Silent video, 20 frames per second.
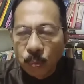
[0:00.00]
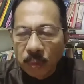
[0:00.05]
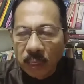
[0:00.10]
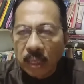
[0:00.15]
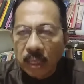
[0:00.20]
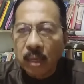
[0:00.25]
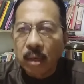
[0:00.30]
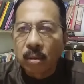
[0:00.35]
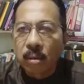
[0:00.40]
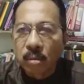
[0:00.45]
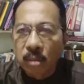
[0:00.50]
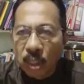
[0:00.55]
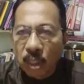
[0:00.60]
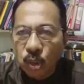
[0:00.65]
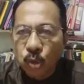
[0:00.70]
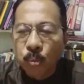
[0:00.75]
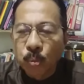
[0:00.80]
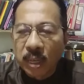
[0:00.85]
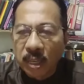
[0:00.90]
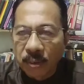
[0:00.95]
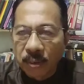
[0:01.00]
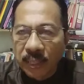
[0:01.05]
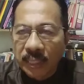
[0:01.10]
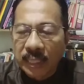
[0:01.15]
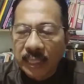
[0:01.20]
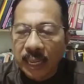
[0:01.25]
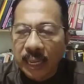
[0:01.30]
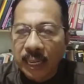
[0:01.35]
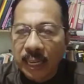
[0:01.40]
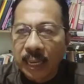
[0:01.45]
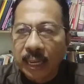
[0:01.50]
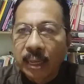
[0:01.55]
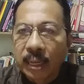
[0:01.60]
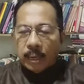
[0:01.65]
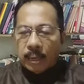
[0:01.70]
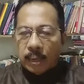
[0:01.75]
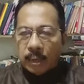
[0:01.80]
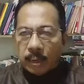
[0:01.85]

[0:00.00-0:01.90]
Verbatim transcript: dari Allah Subhanahu wa taala.